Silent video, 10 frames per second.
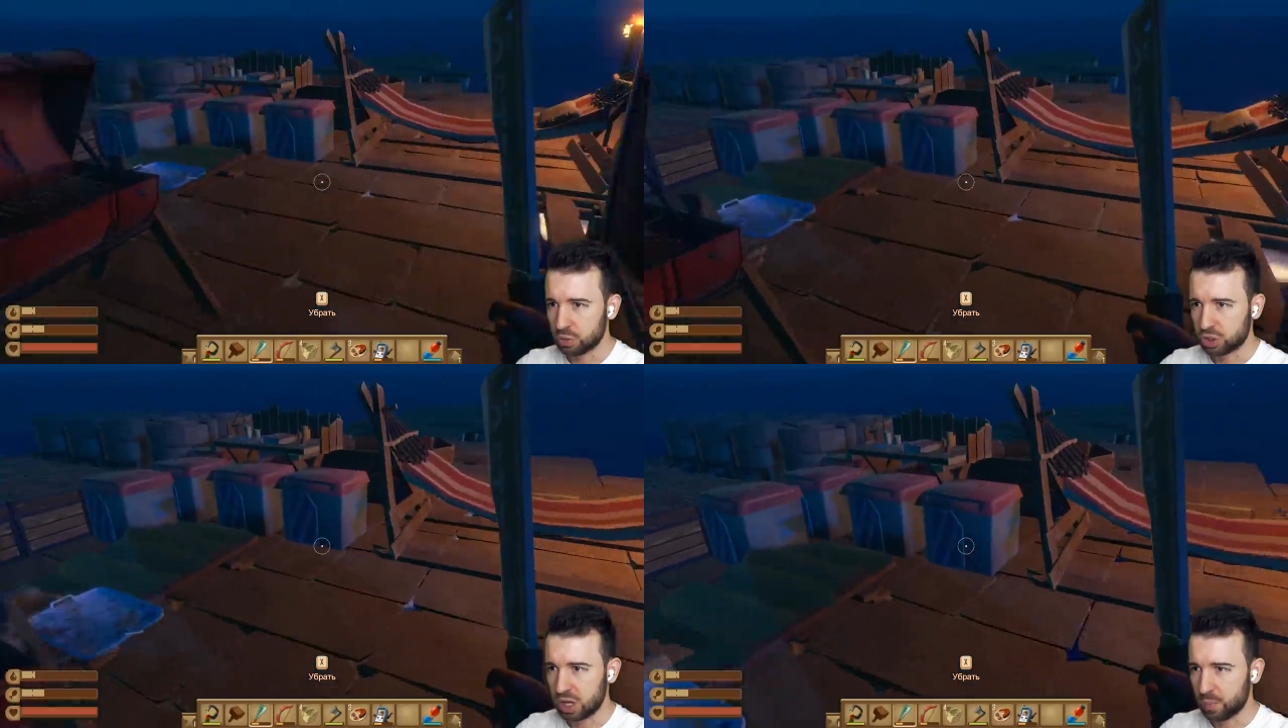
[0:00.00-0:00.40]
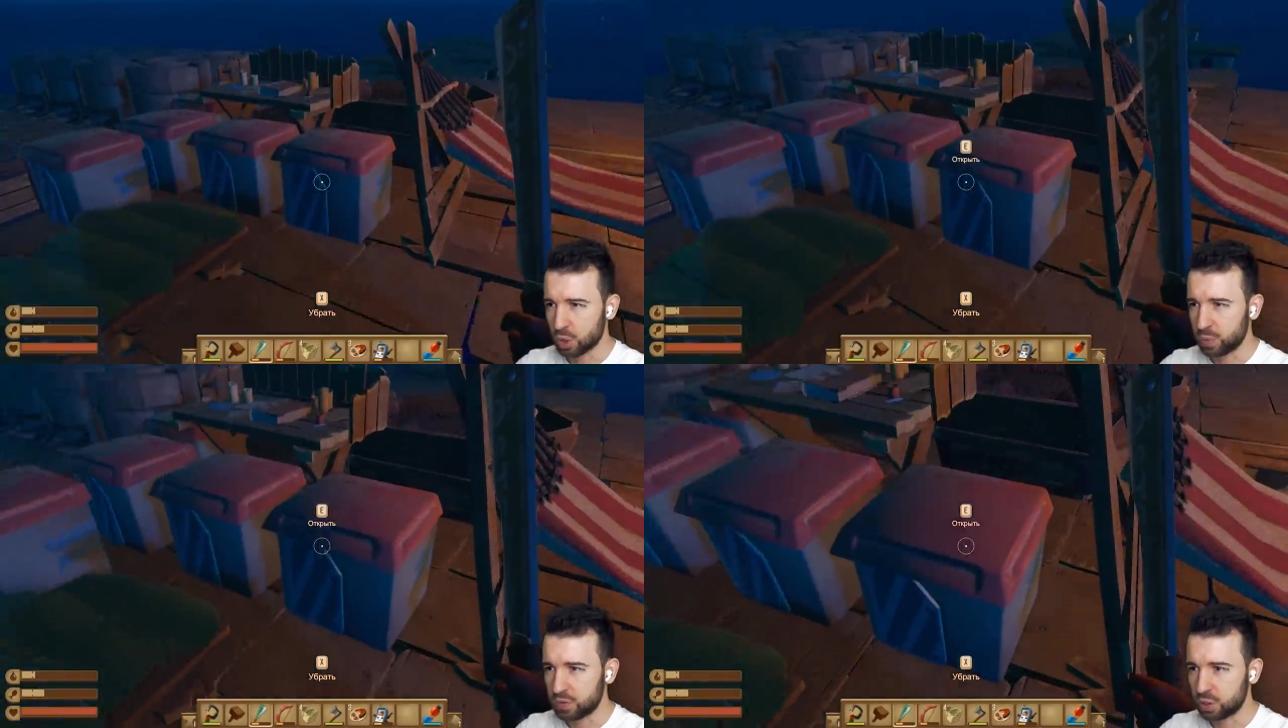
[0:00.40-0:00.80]
Слушайте, а
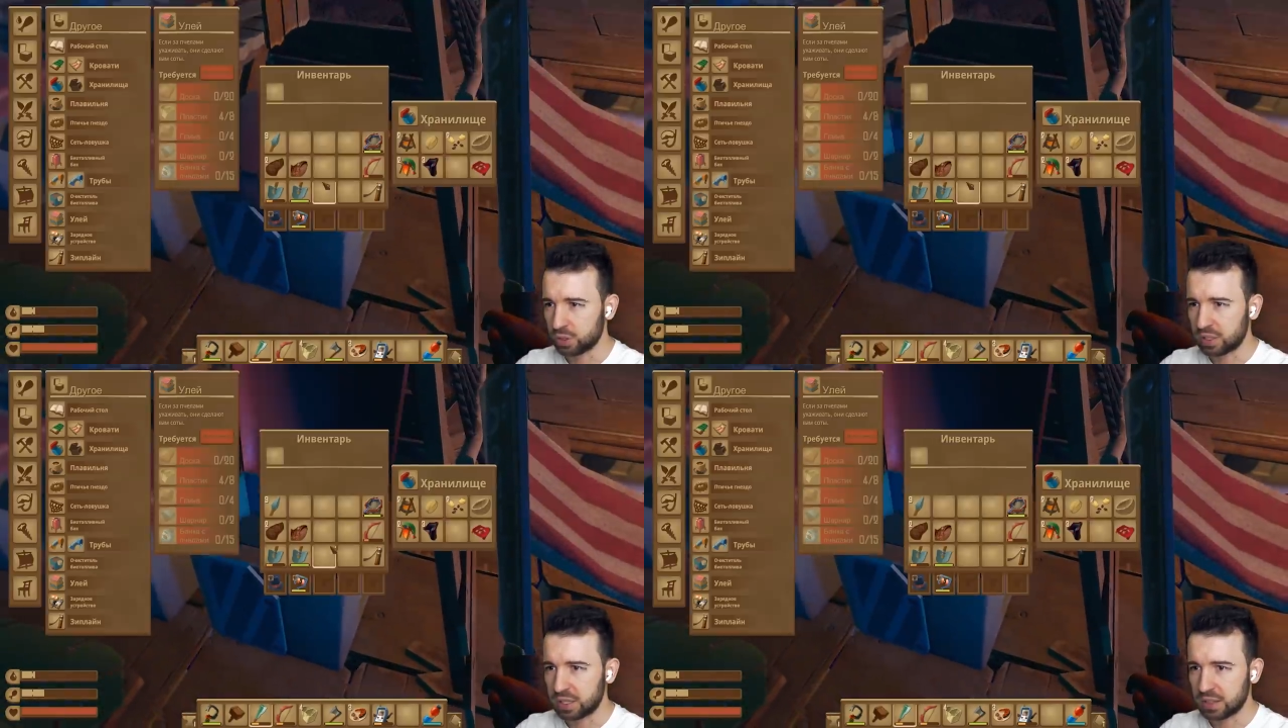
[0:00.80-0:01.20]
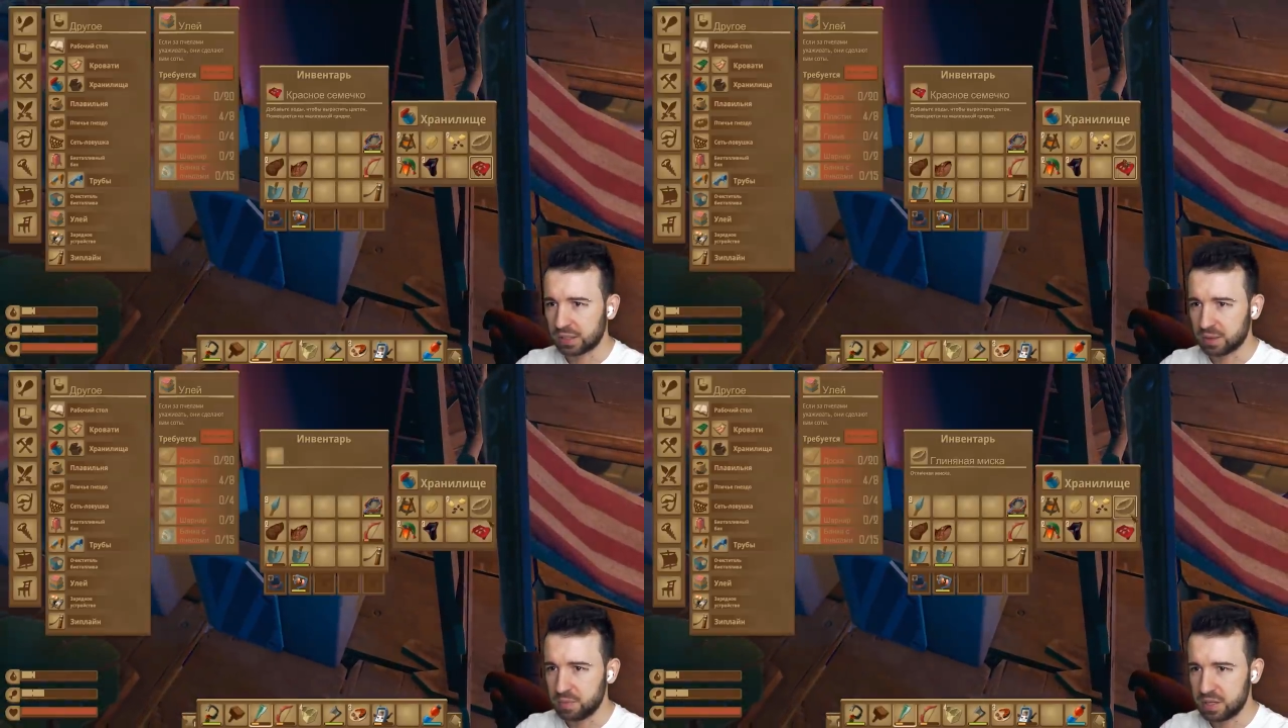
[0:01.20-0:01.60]
может быть все-таки
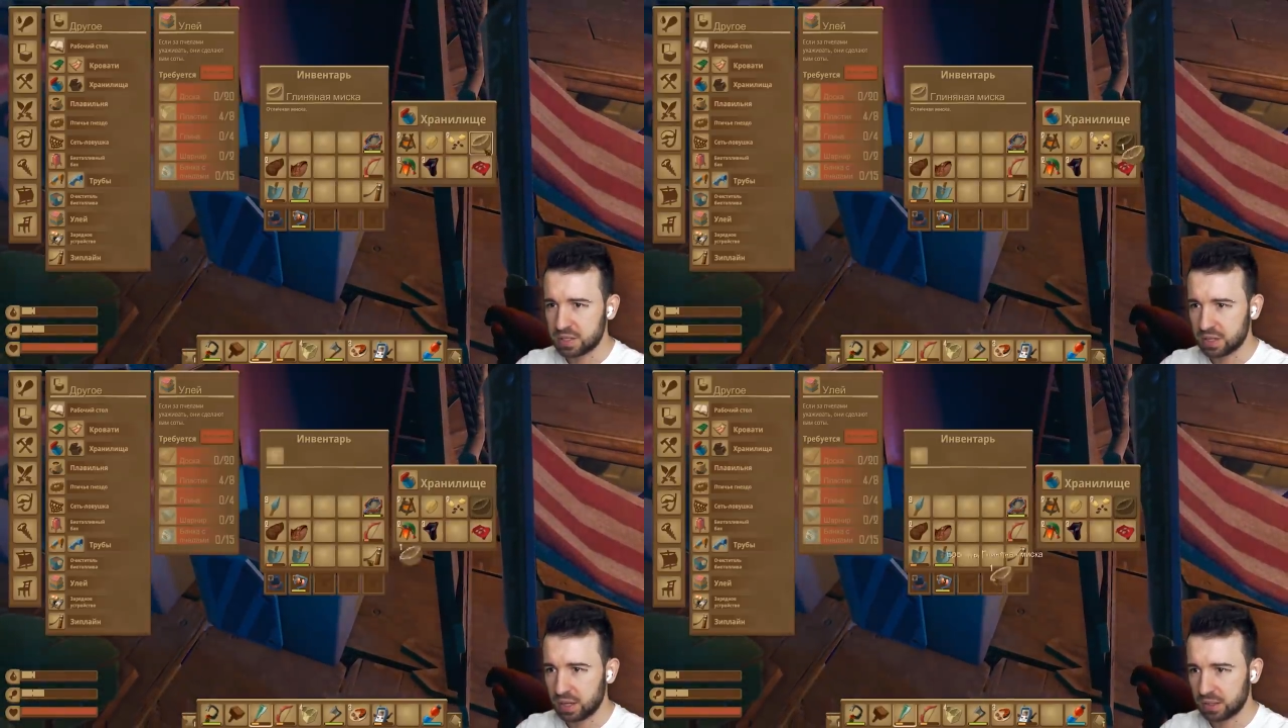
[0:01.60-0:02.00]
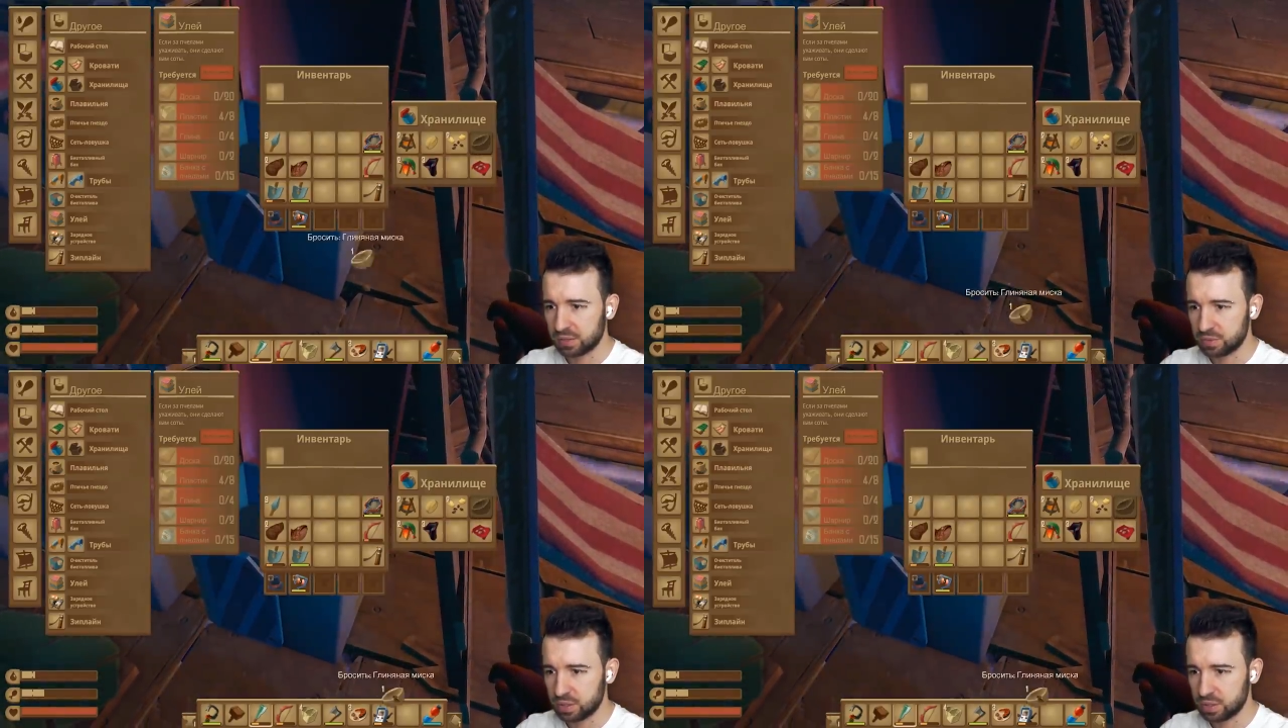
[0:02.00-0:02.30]
надо миской это